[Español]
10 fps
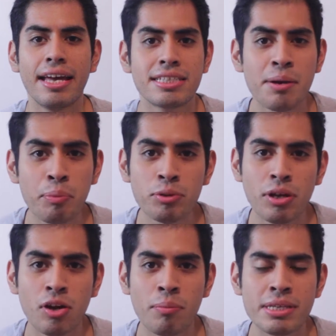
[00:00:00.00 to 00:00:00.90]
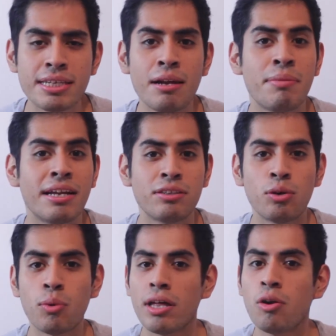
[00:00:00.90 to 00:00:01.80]
Está a punto de comenzar el
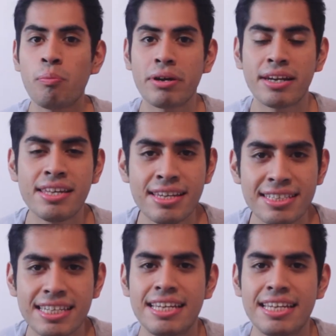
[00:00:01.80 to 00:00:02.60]
Maratón Guadalupe Reyes